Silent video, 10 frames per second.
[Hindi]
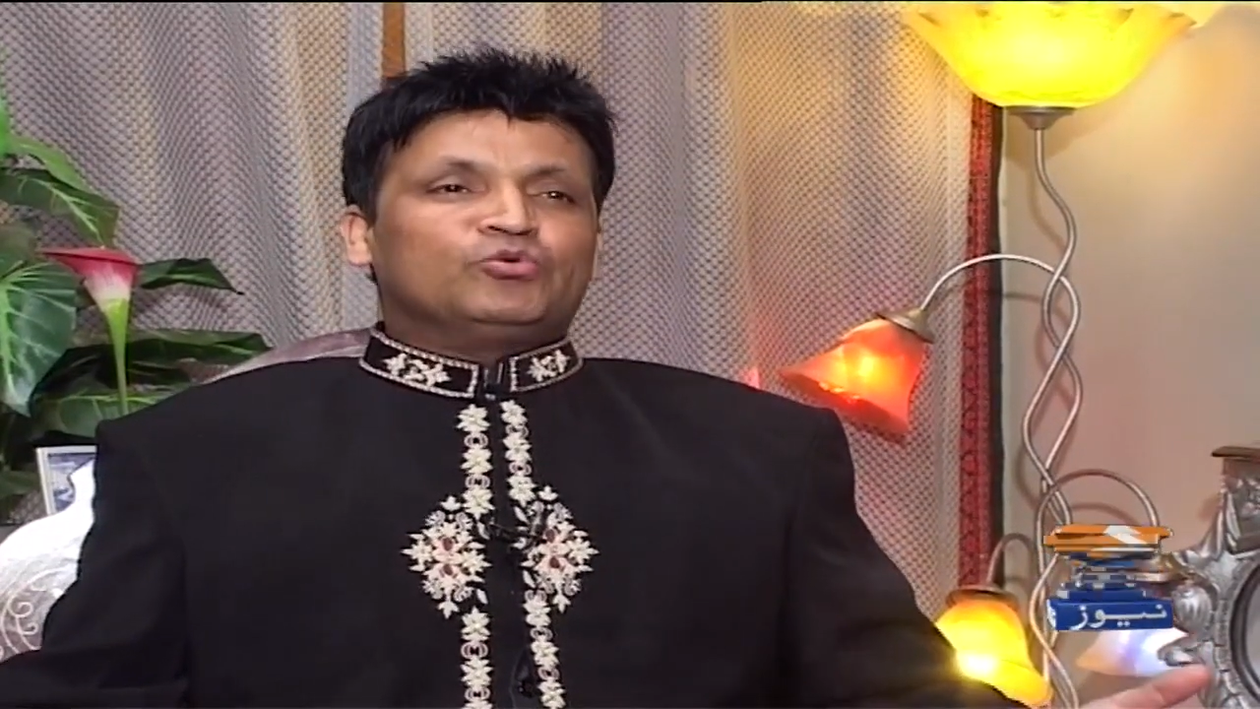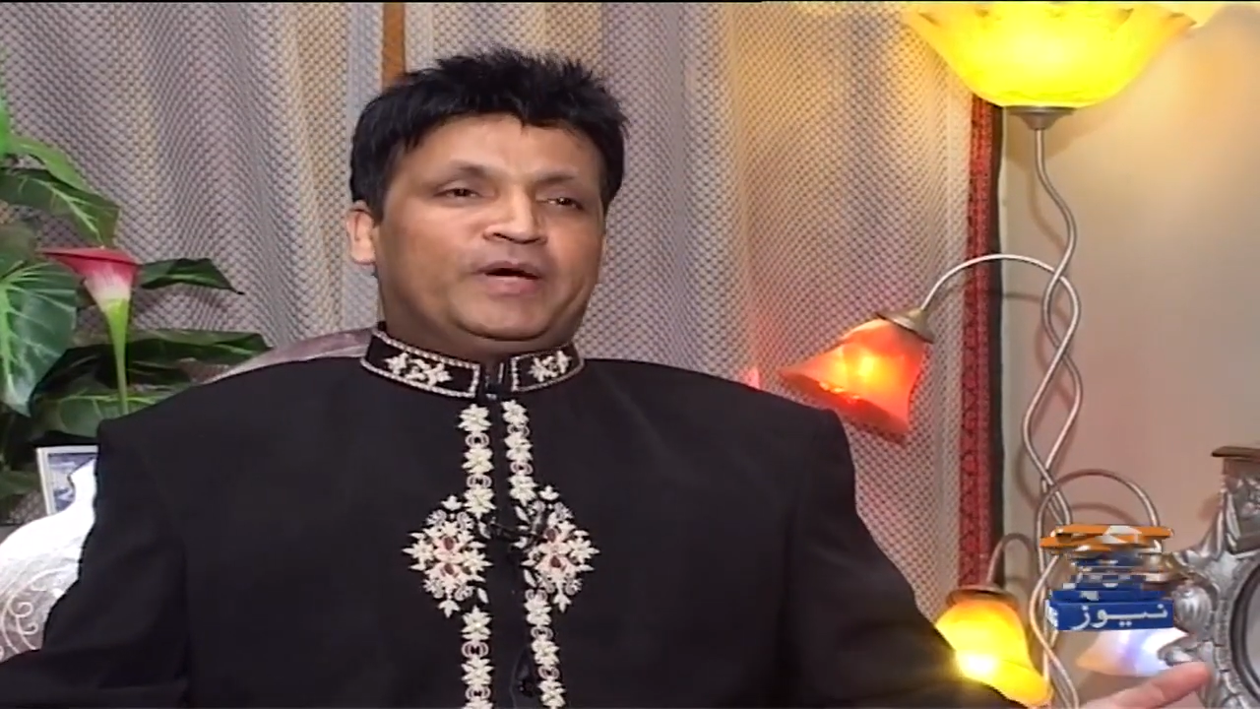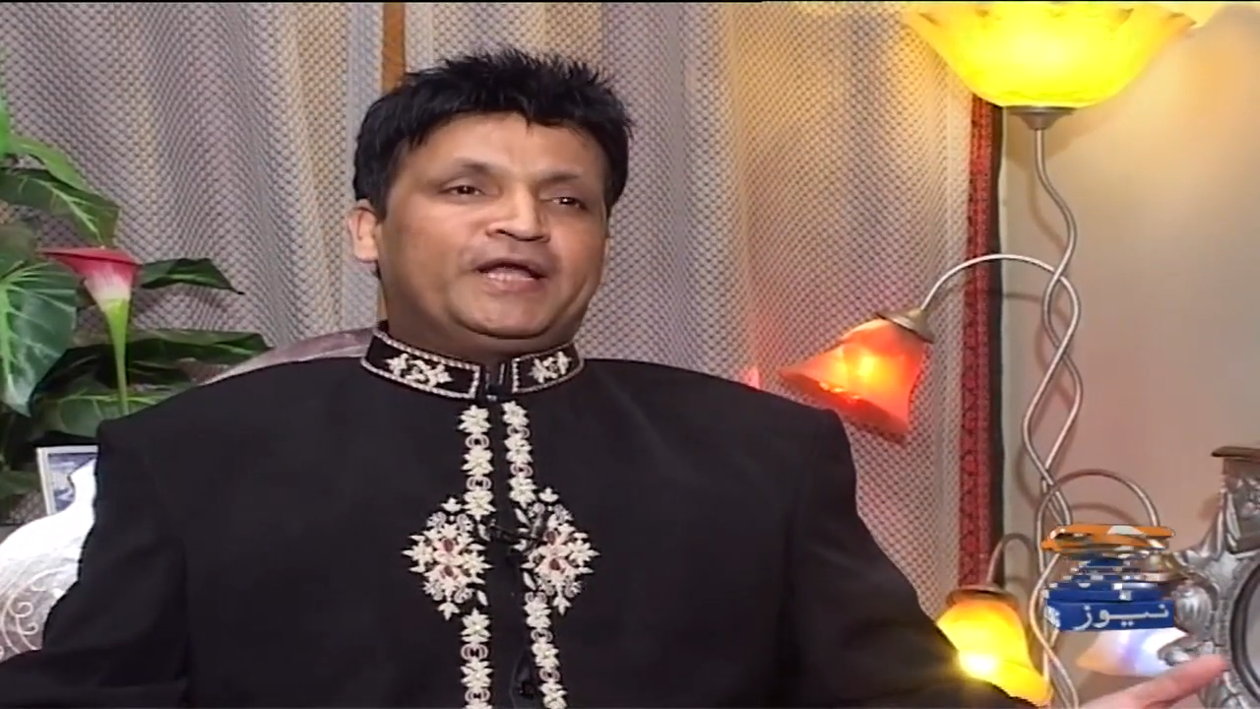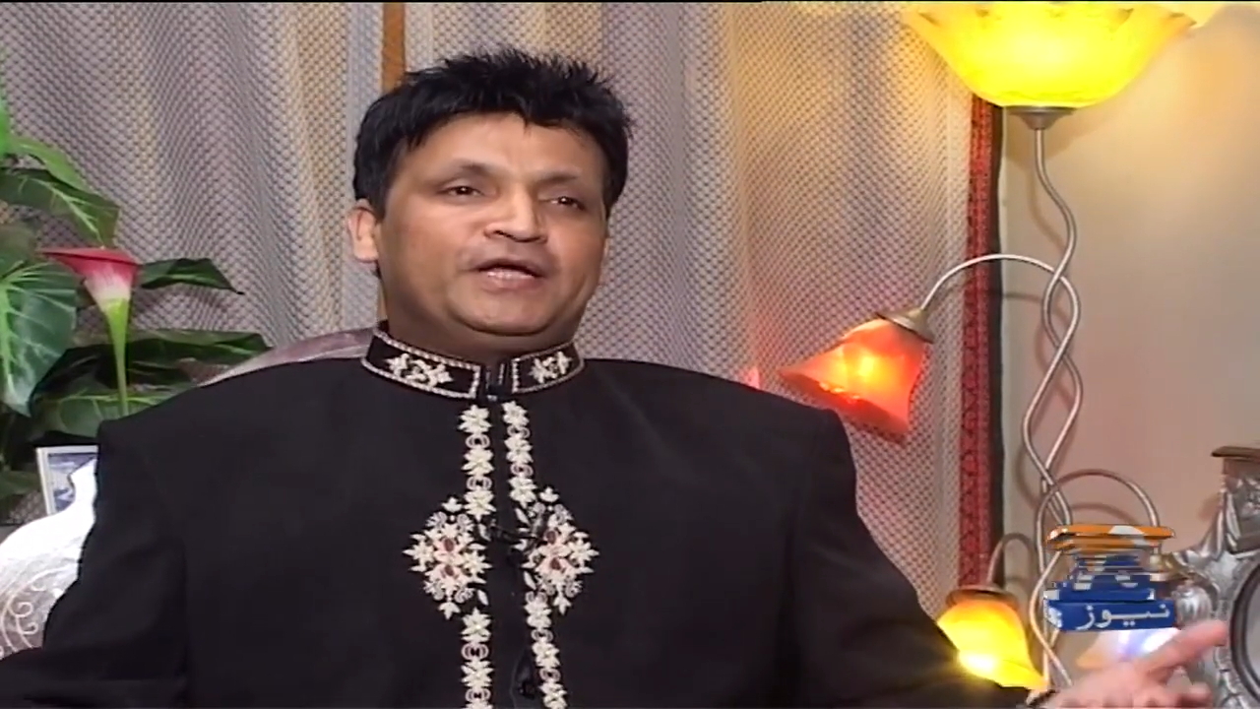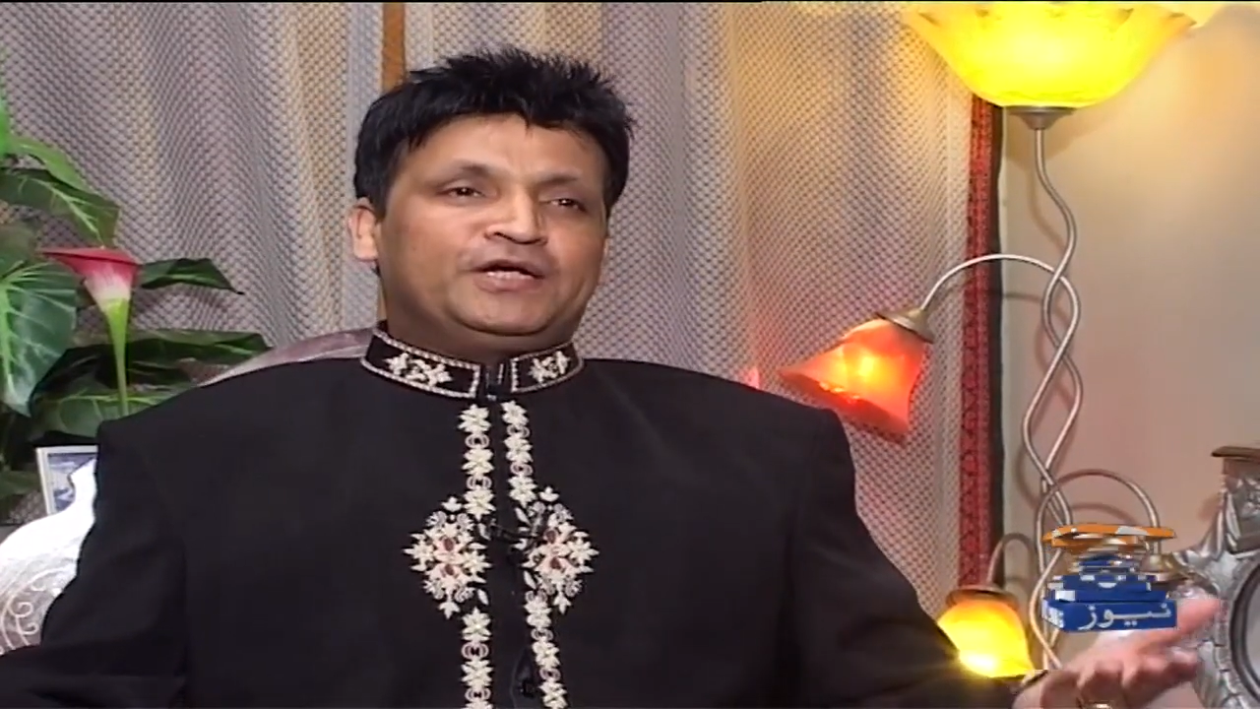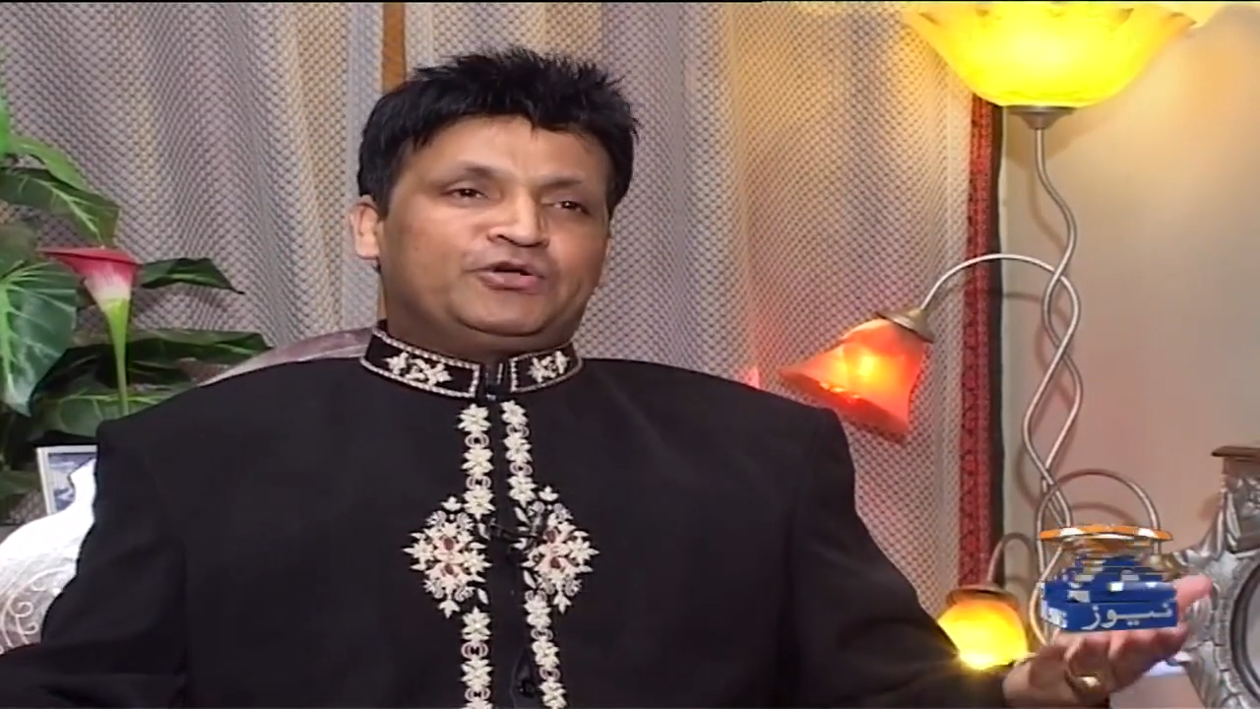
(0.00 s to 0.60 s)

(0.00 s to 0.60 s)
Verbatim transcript: को मैंने